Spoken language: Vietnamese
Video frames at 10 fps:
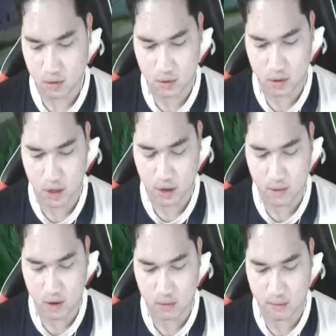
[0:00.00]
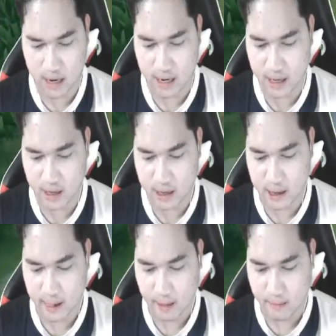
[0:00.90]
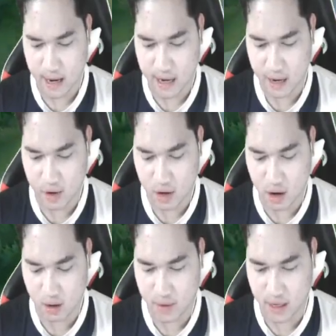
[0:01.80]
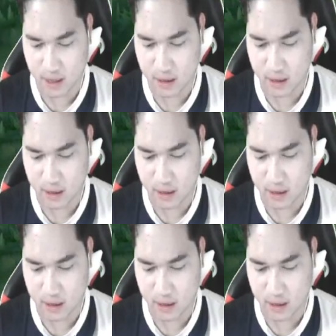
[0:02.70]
ok bóng bạn lên bạn lên nó mới gọn còn là